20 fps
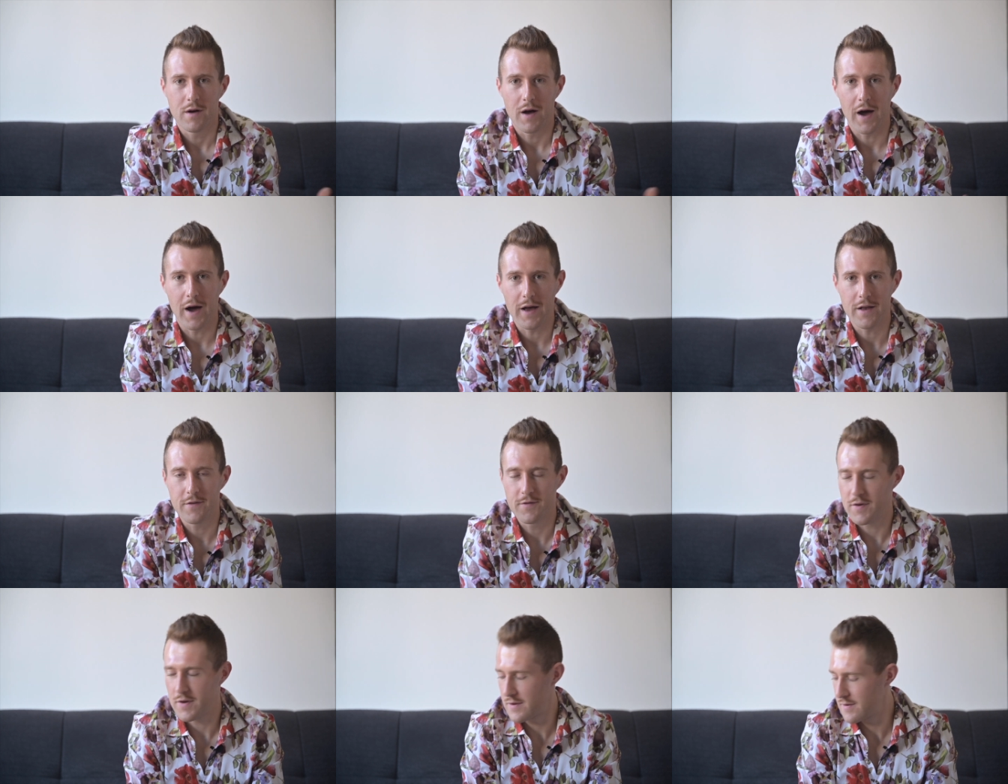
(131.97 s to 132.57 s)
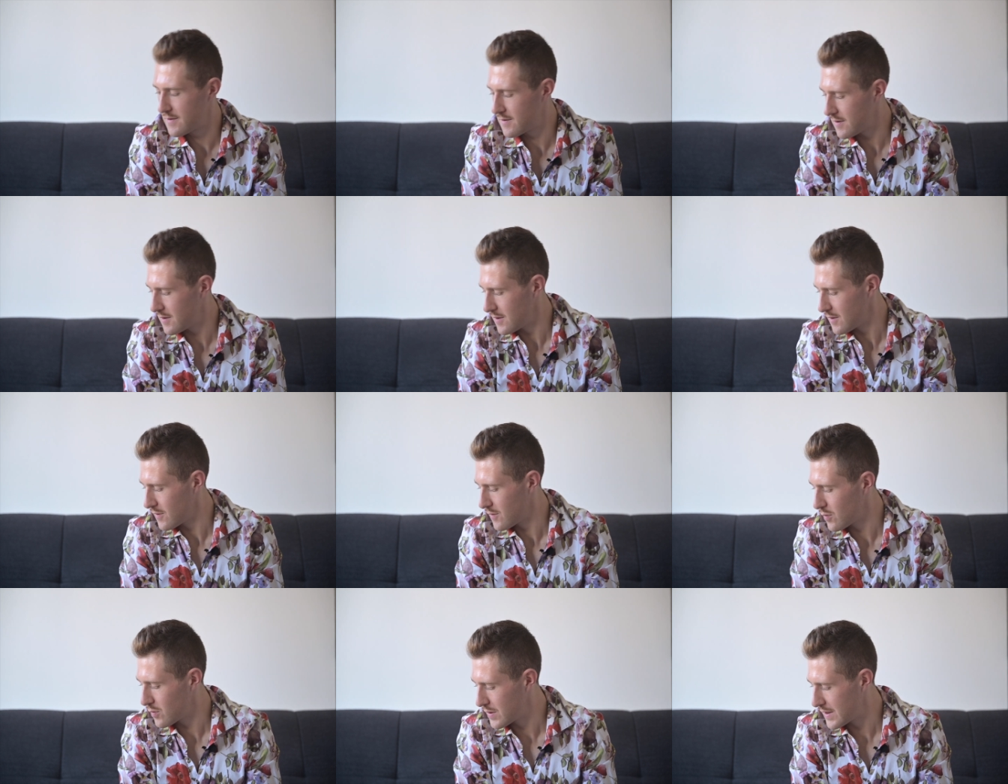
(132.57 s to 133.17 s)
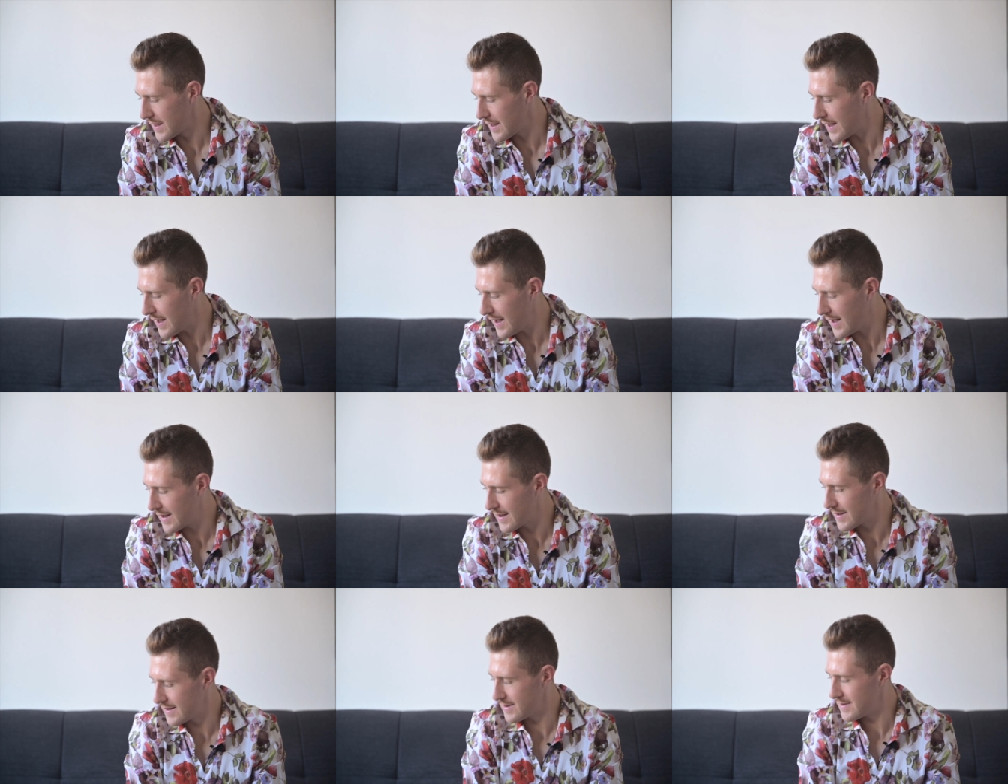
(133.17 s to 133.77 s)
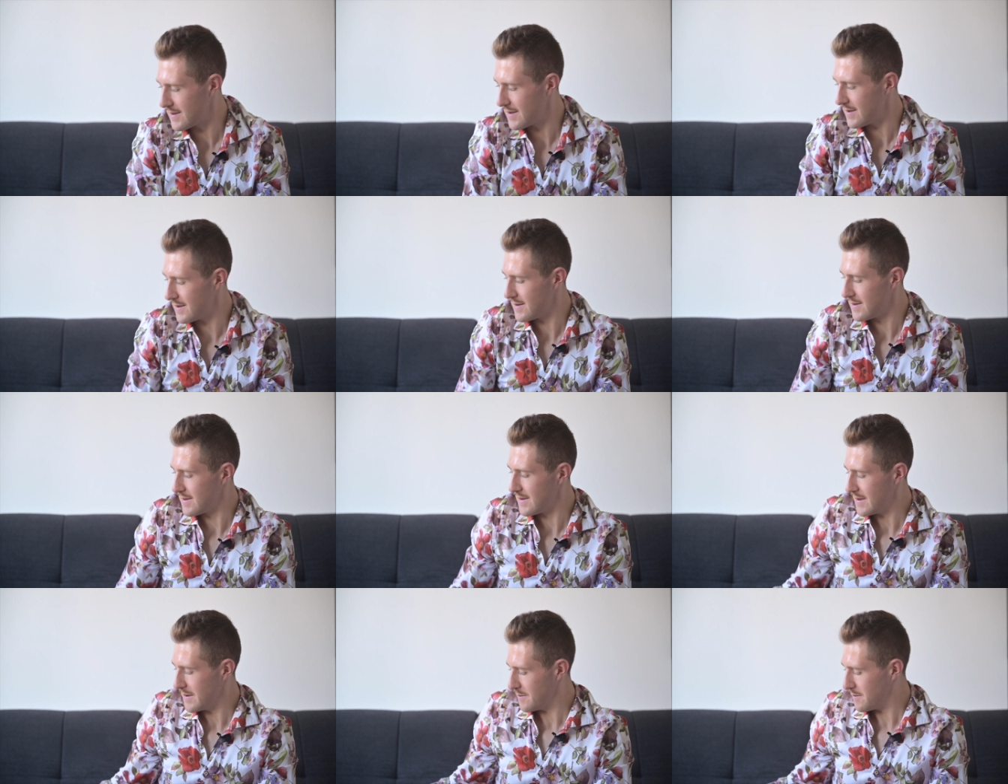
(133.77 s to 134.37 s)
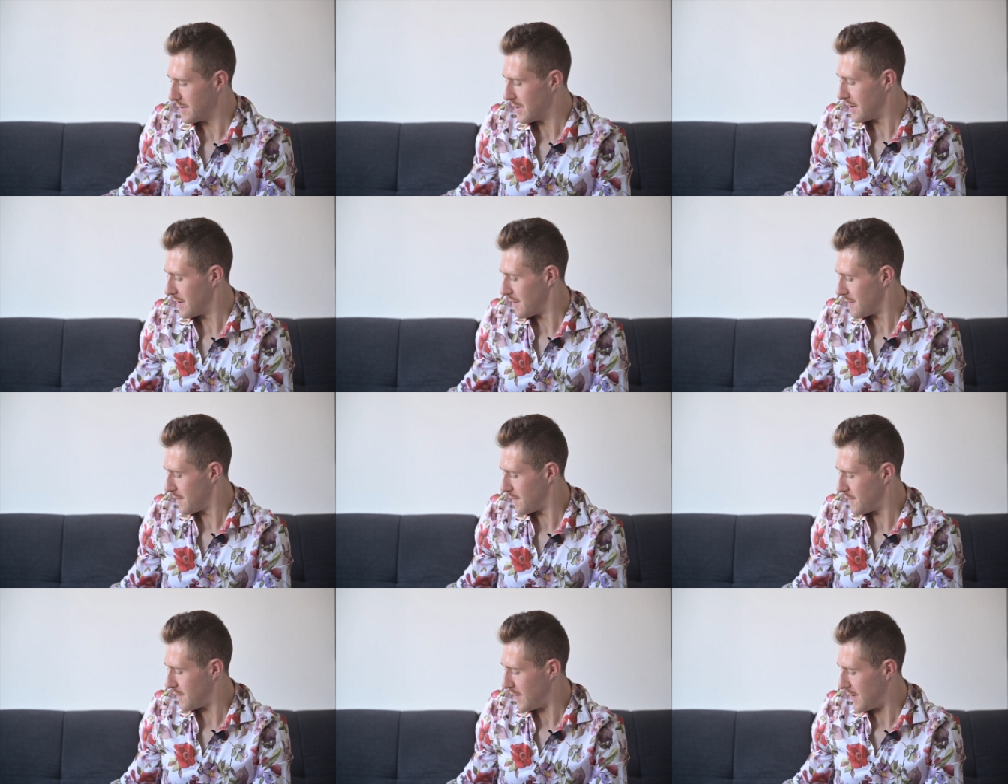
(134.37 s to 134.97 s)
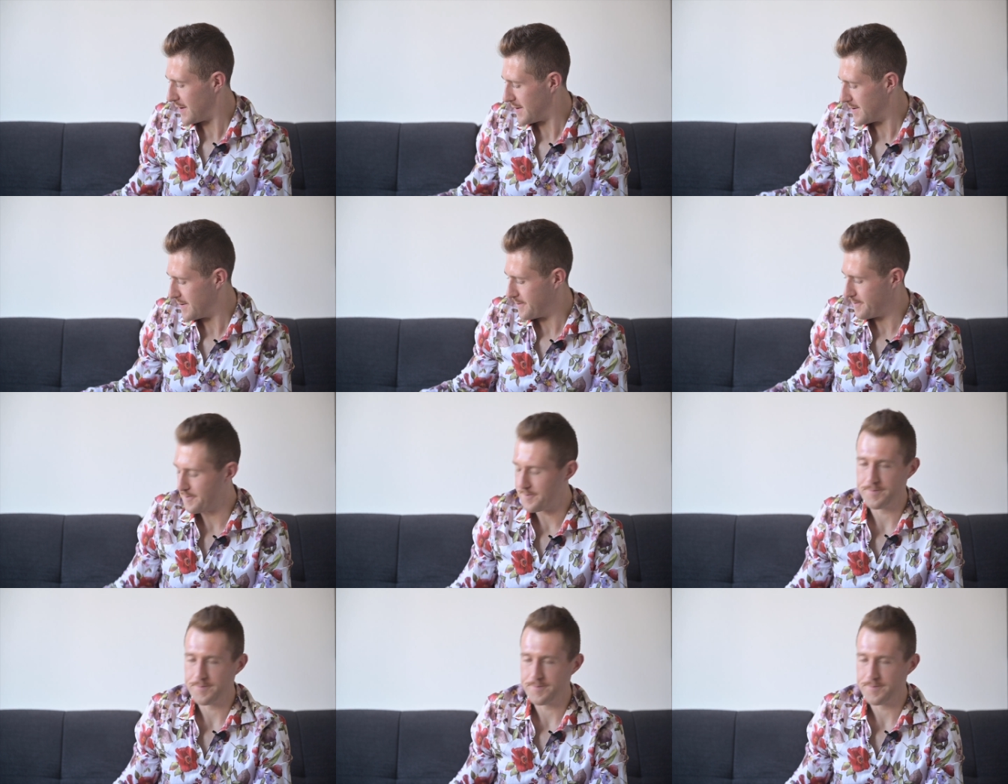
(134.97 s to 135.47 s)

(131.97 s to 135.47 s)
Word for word: einfachst zu tragende in dem Fall.